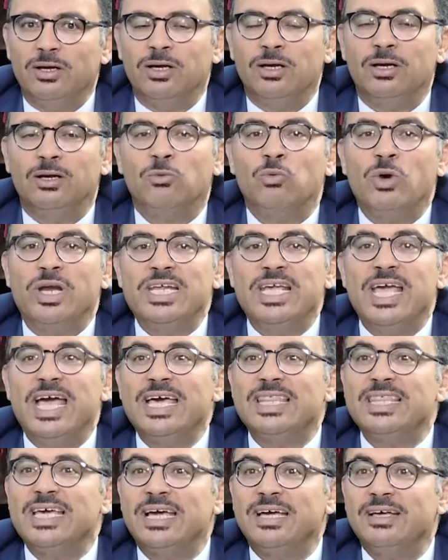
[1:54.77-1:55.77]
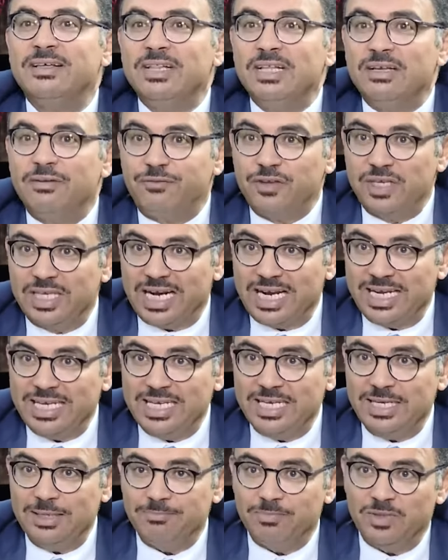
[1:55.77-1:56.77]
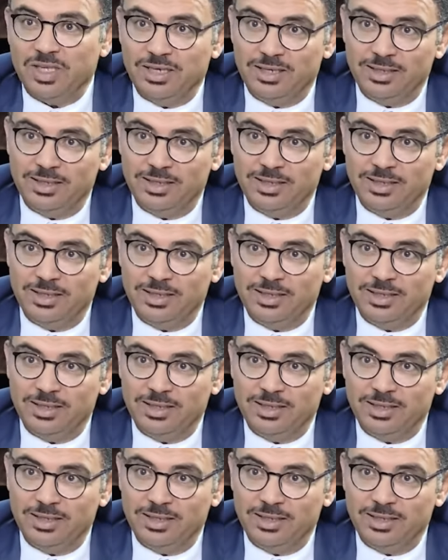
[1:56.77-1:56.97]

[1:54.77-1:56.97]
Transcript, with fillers: آه، ولهذا في رأيي